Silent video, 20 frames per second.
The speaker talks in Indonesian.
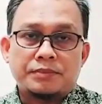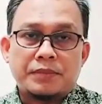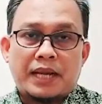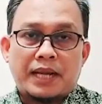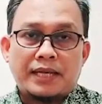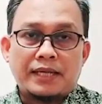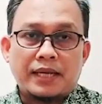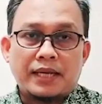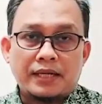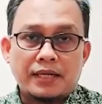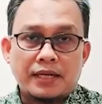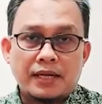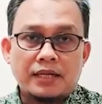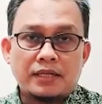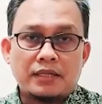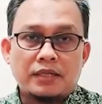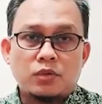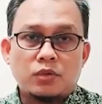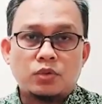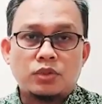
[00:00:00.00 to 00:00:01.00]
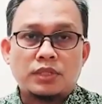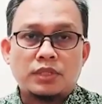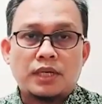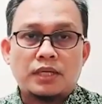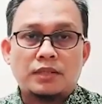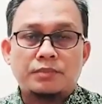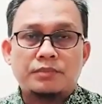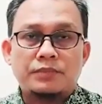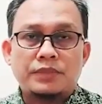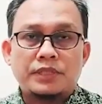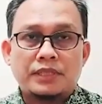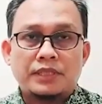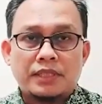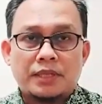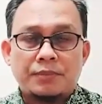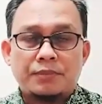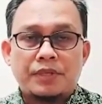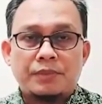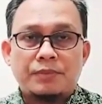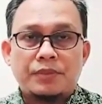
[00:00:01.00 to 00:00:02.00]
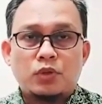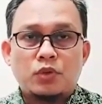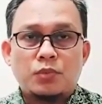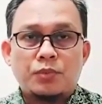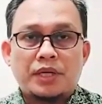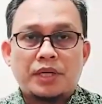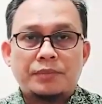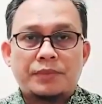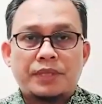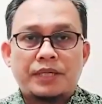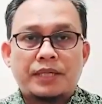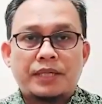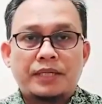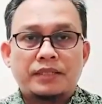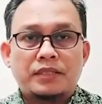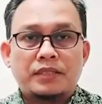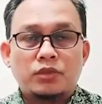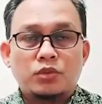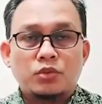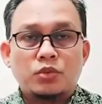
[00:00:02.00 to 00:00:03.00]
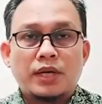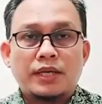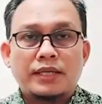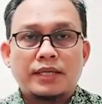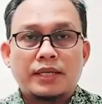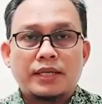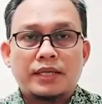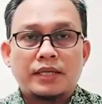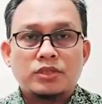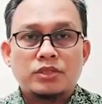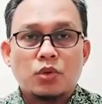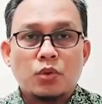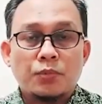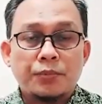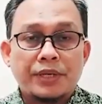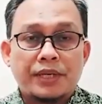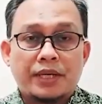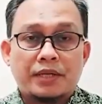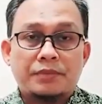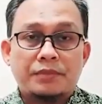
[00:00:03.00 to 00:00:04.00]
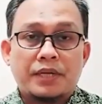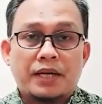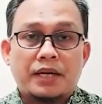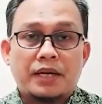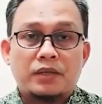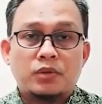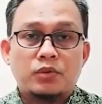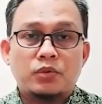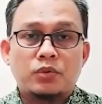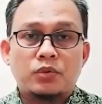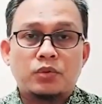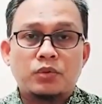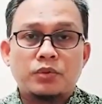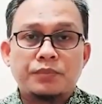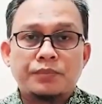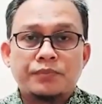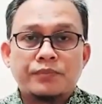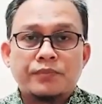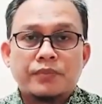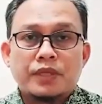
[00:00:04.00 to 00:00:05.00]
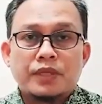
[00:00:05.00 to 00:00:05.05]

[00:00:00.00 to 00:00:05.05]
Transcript: pelayanan rutan tetap berpedoman pada ketentuan dan SOP yang berlaku